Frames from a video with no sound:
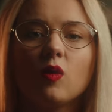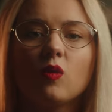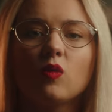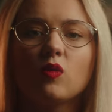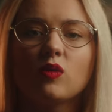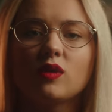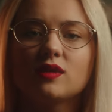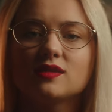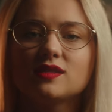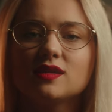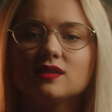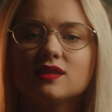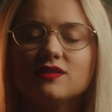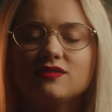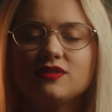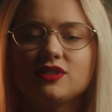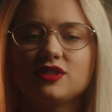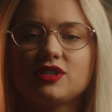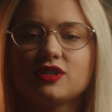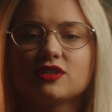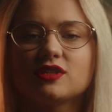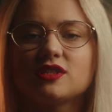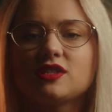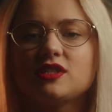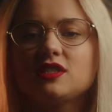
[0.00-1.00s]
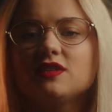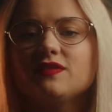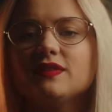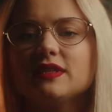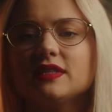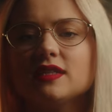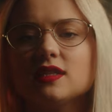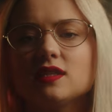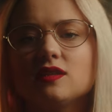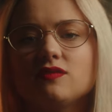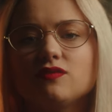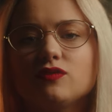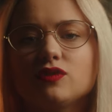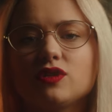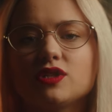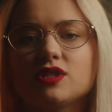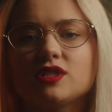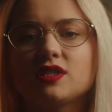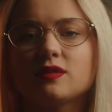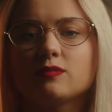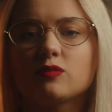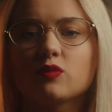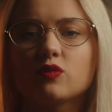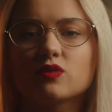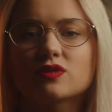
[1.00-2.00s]
Urodzony w
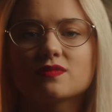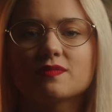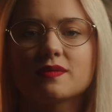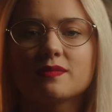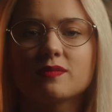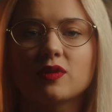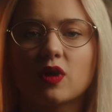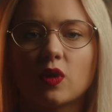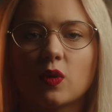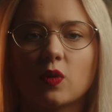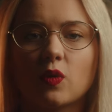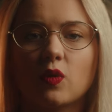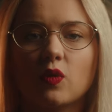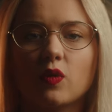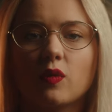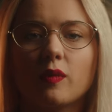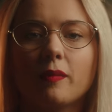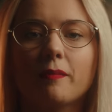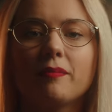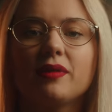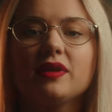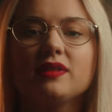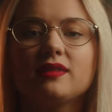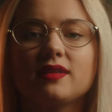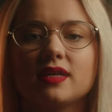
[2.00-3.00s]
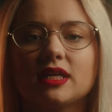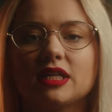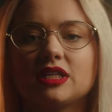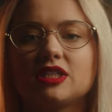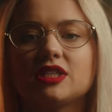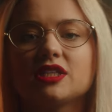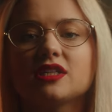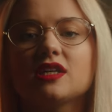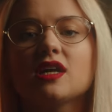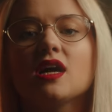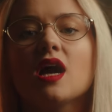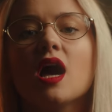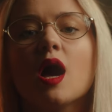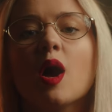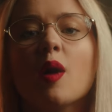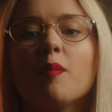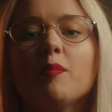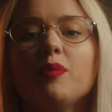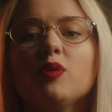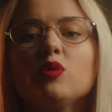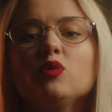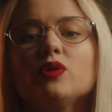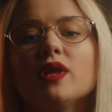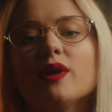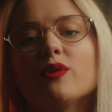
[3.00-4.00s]
1928 roku, Brytyjczyk,
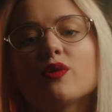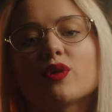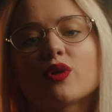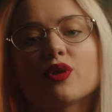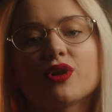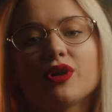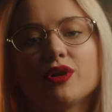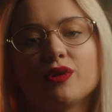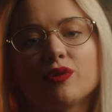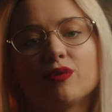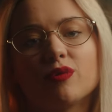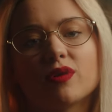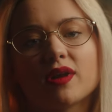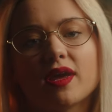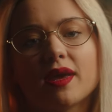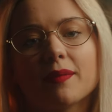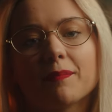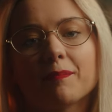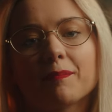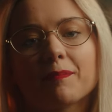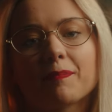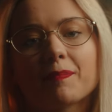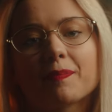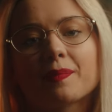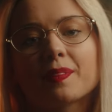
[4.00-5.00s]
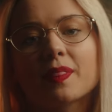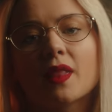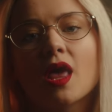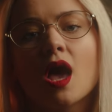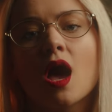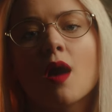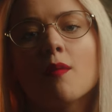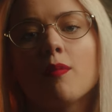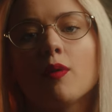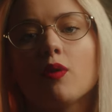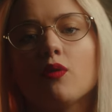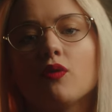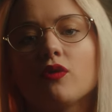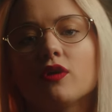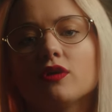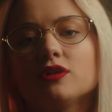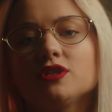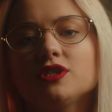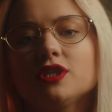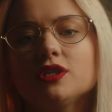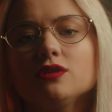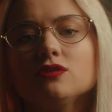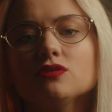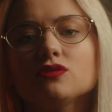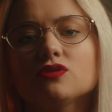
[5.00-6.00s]
był neurochirurgiem. Po
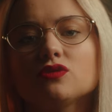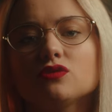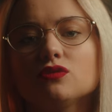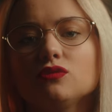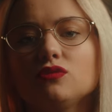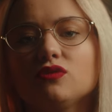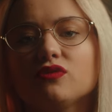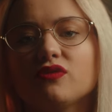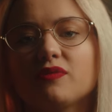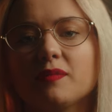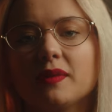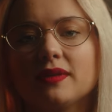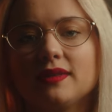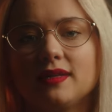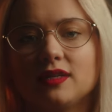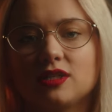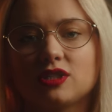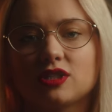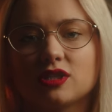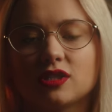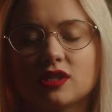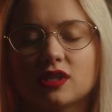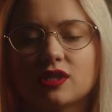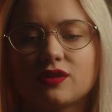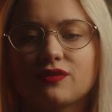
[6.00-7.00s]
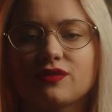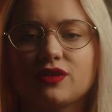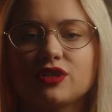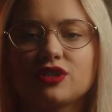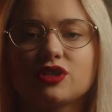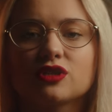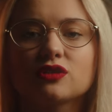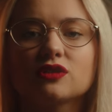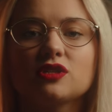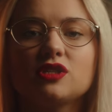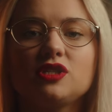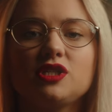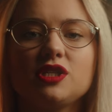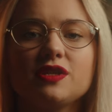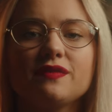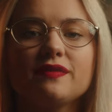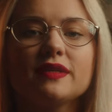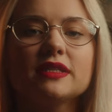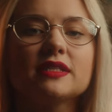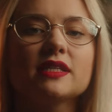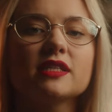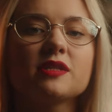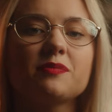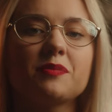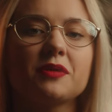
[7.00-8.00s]
ukończeniu studiów medycznych w
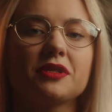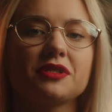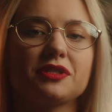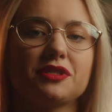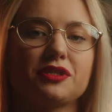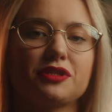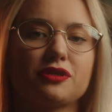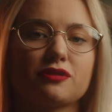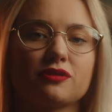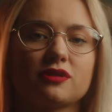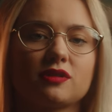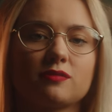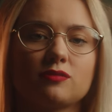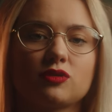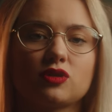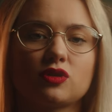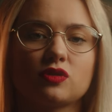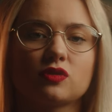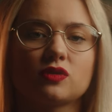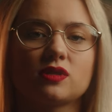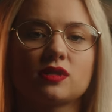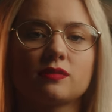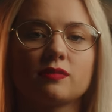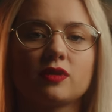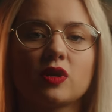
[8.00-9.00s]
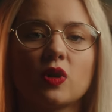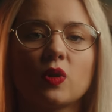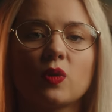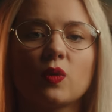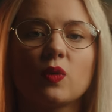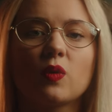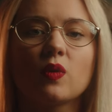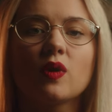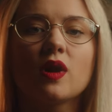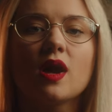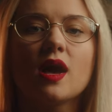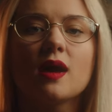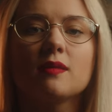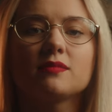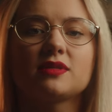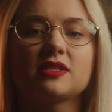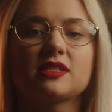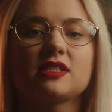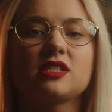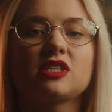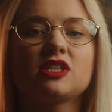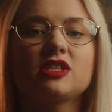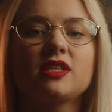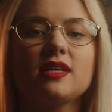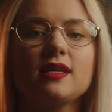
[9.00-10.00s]
1956 roku
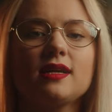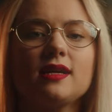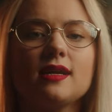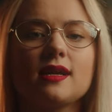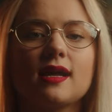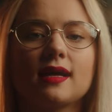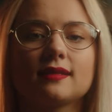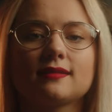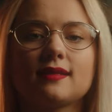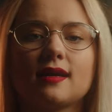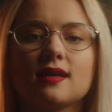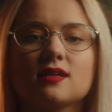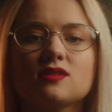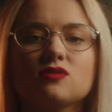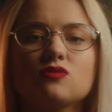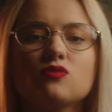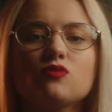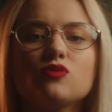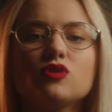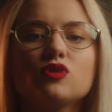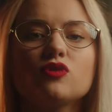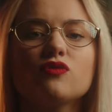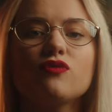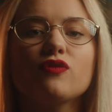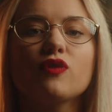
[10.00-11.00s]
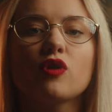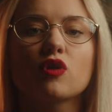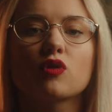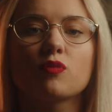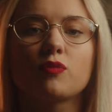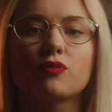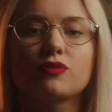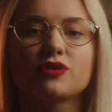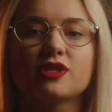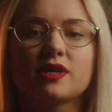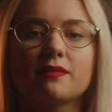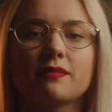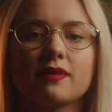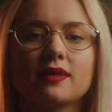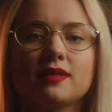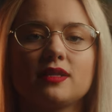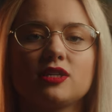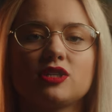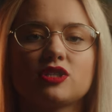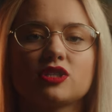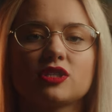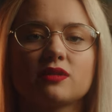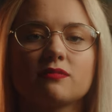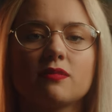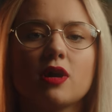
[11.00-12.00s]
przez 4 lata służył w Korpusie
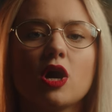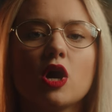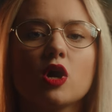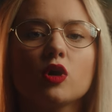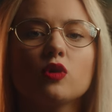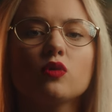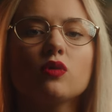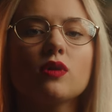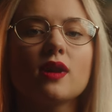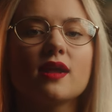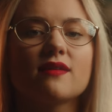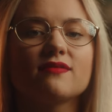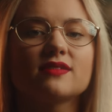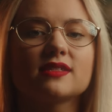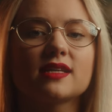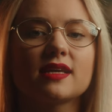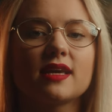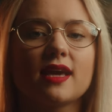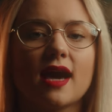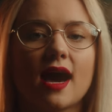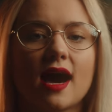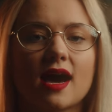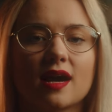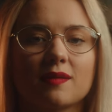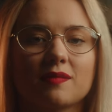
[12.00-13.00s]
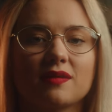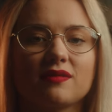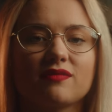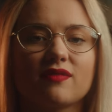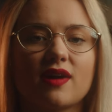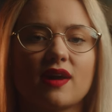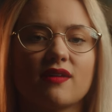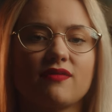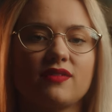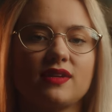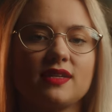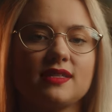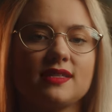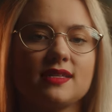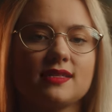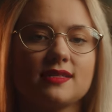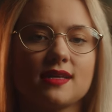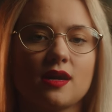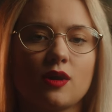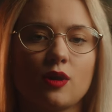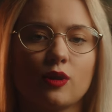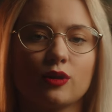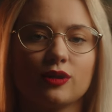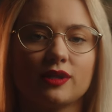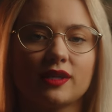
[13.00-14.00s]
Medycznym Królewskiej Armii w Afryce
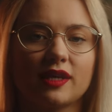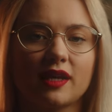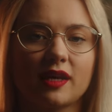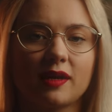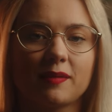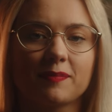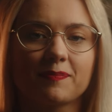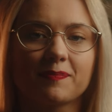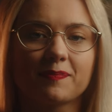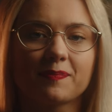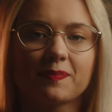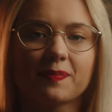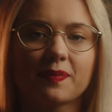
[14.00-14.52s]
Zachodniej.